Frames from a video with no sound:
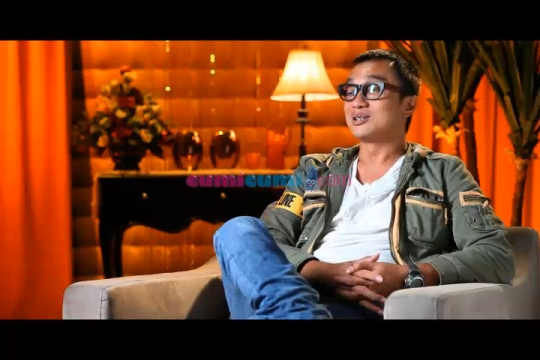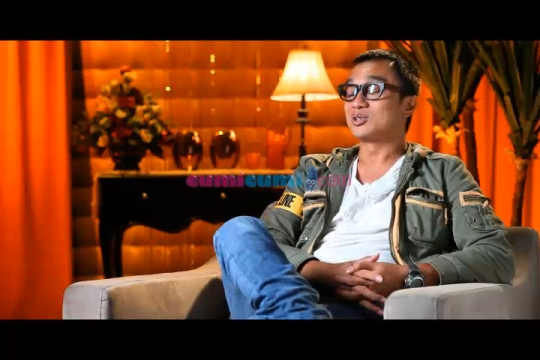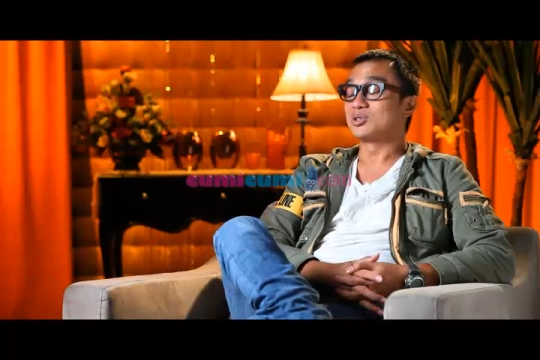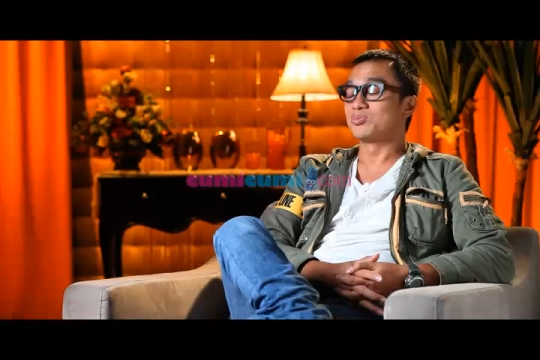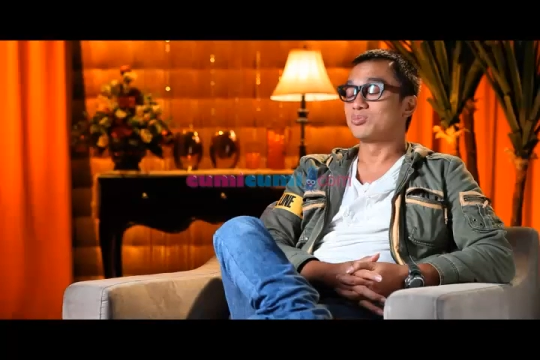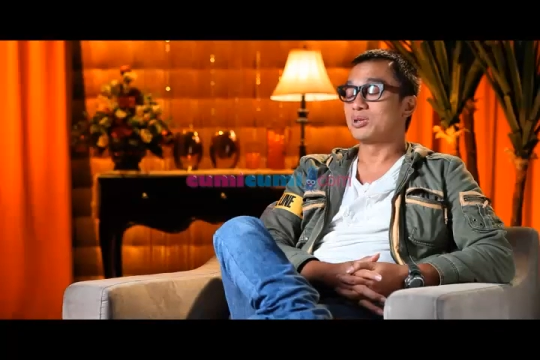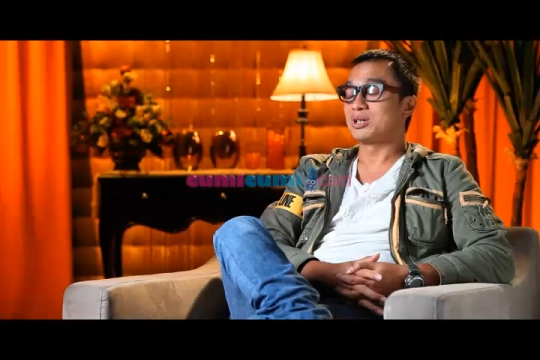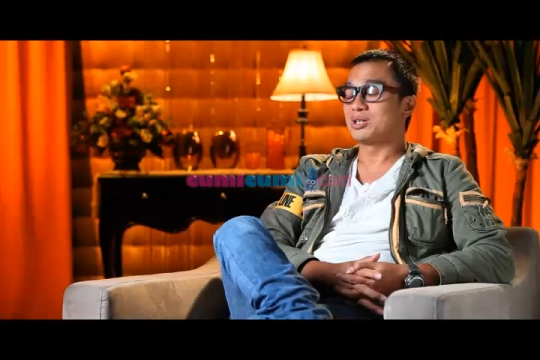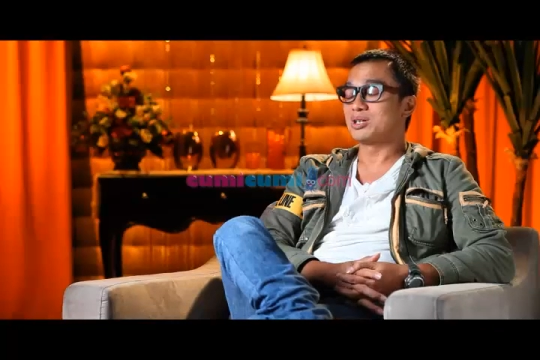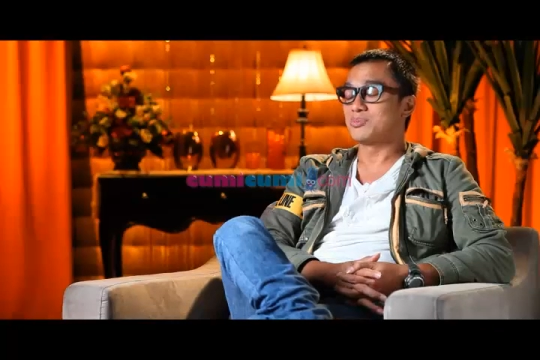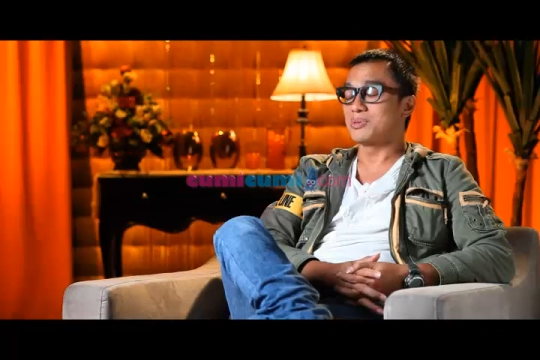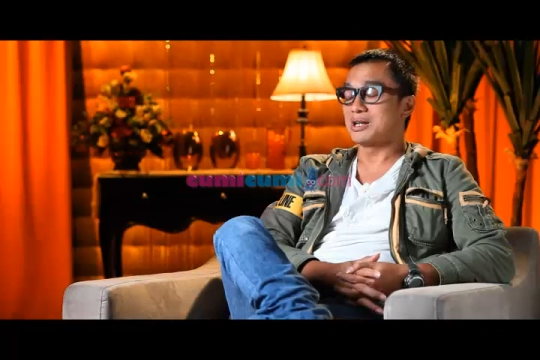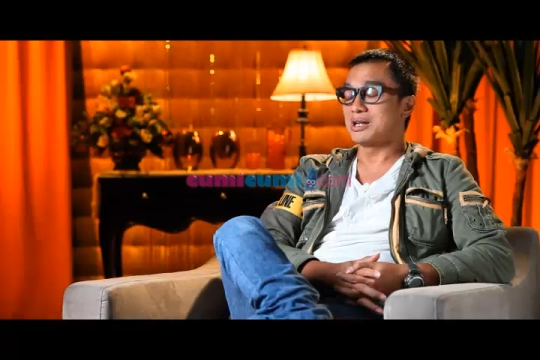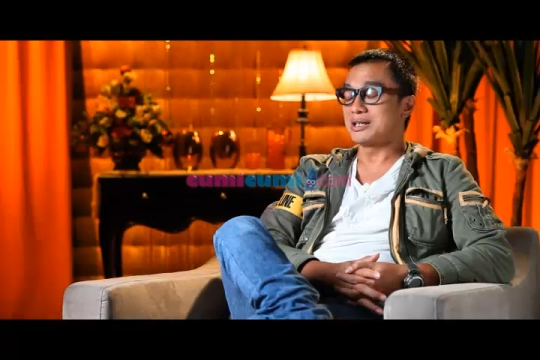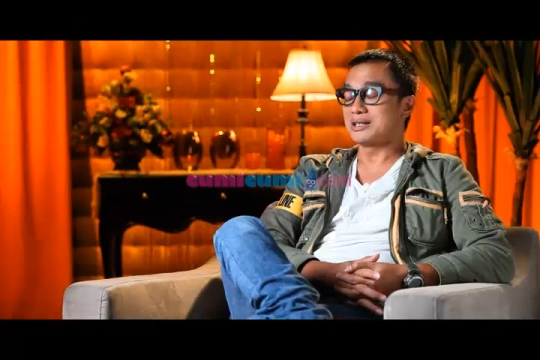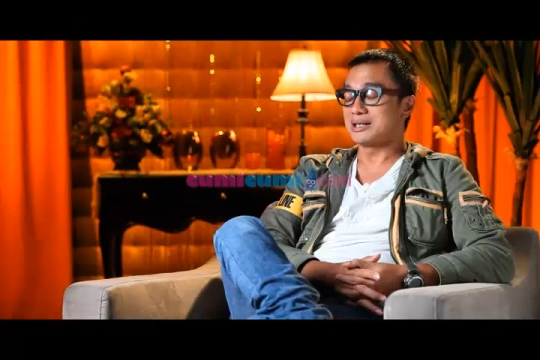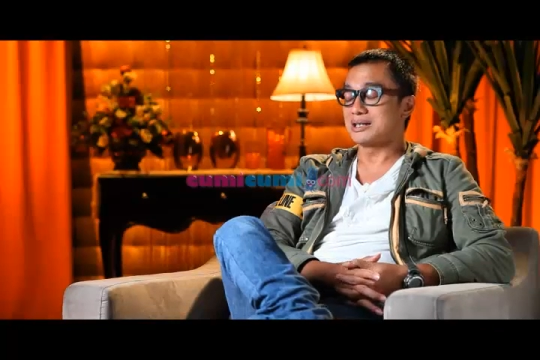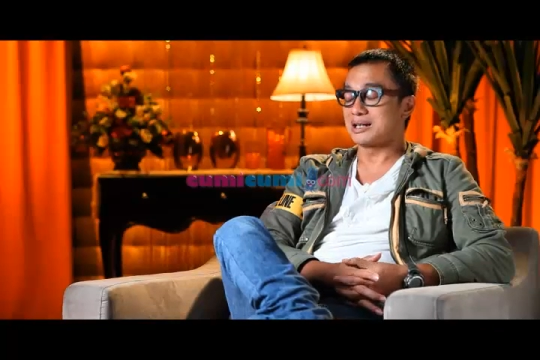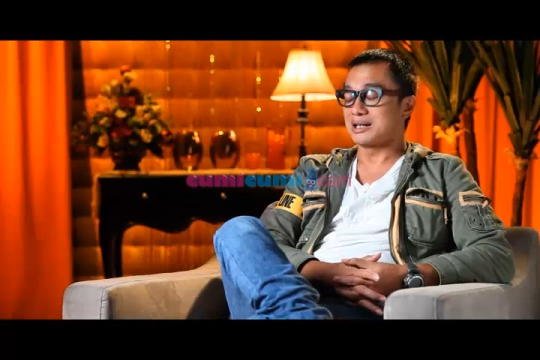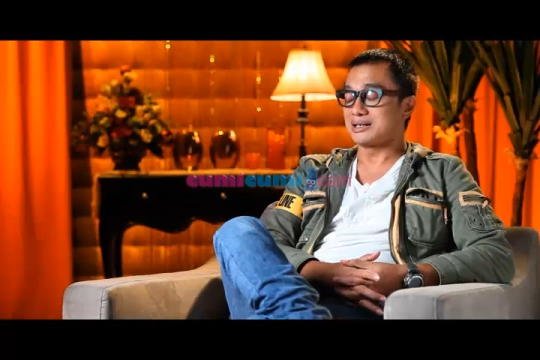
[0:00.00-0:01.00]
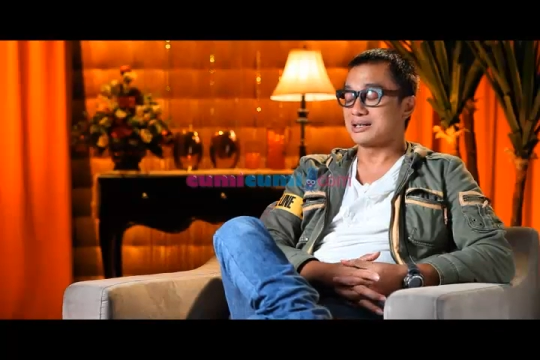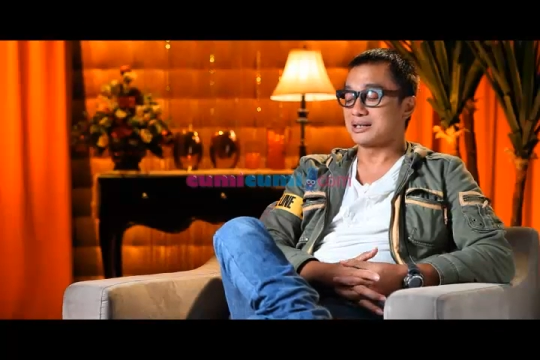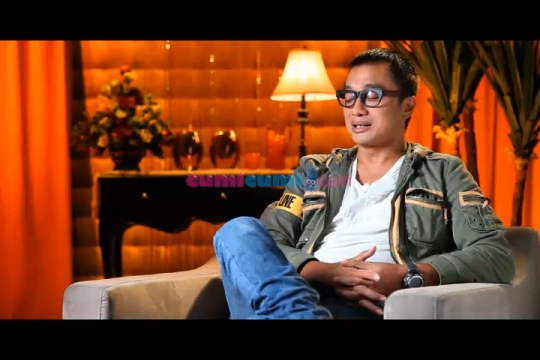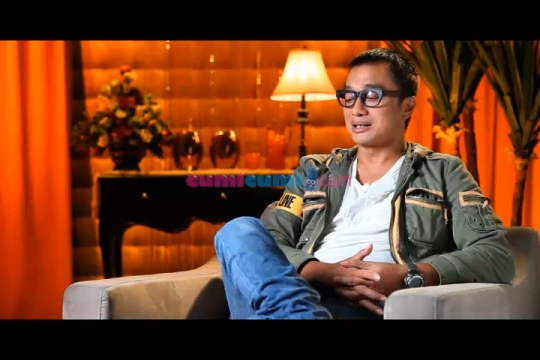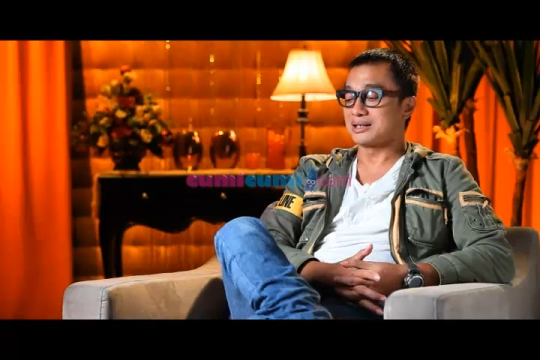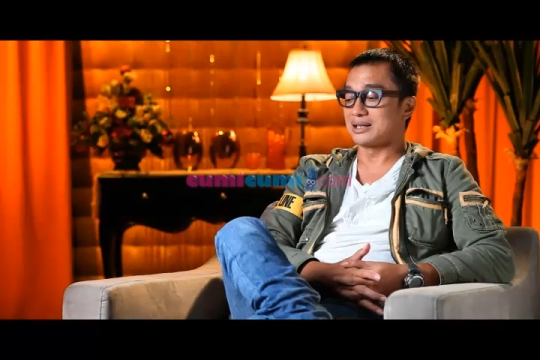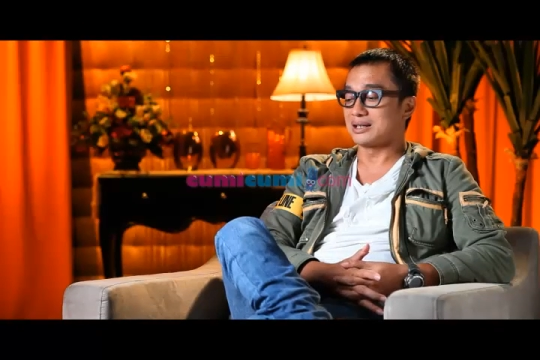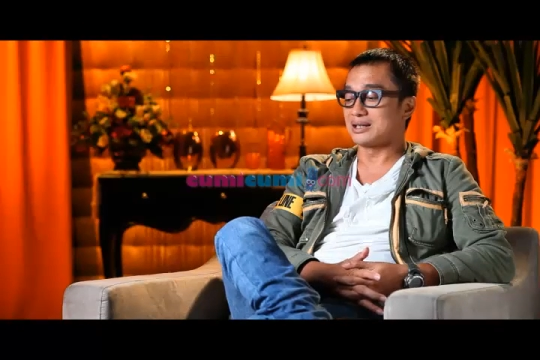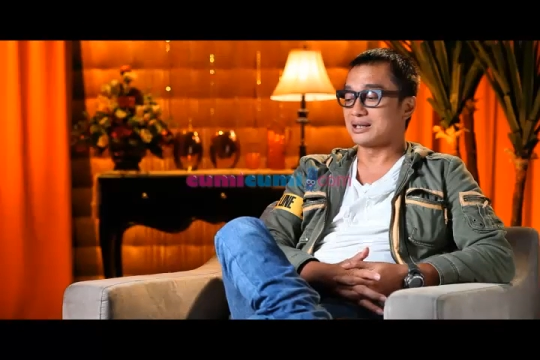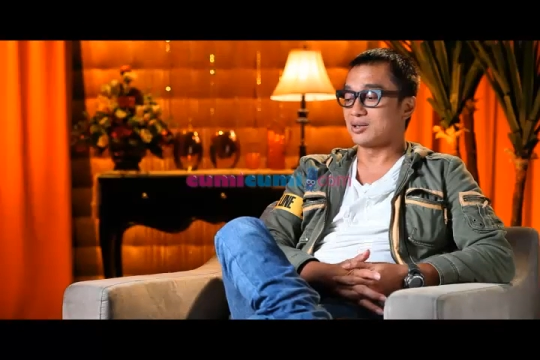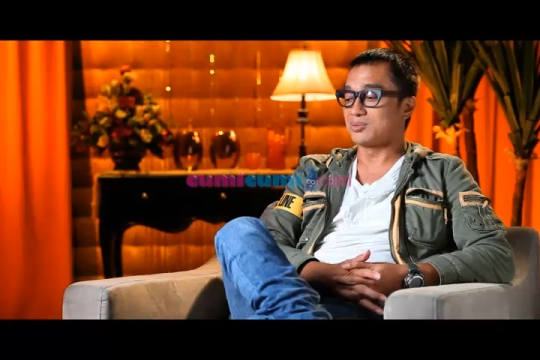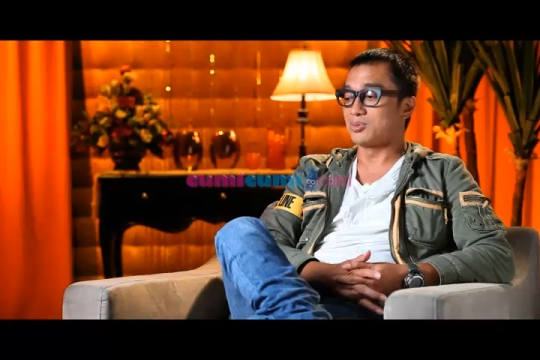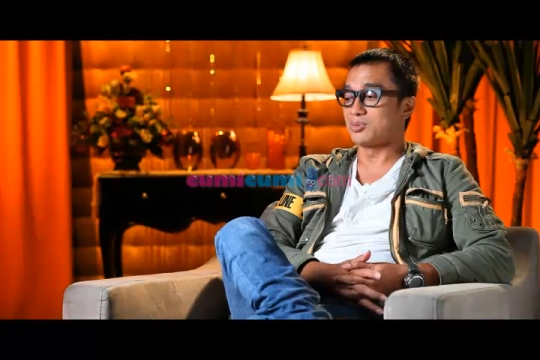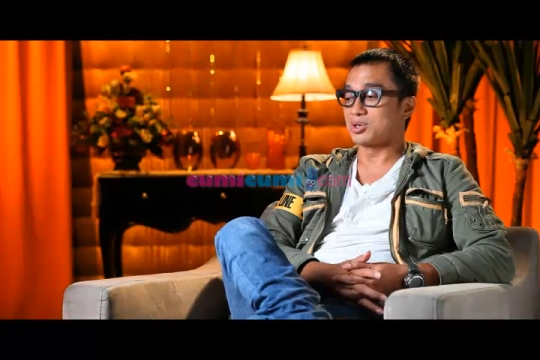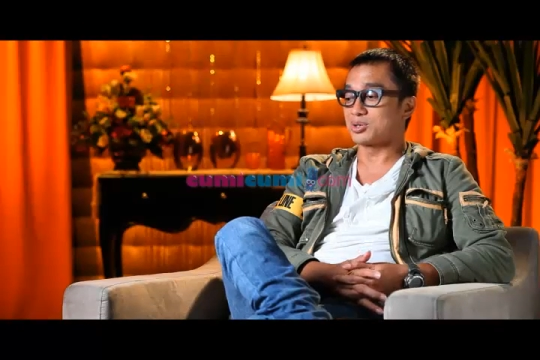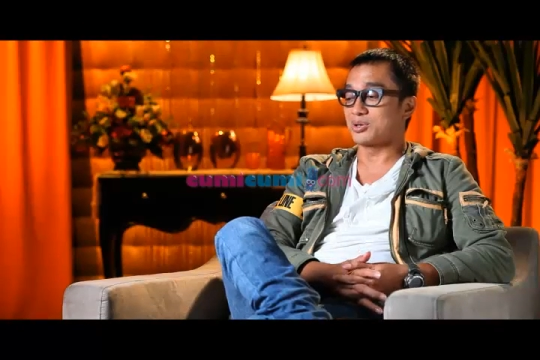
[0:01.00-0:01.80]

Cuma gimana caranya kita tahu bahwa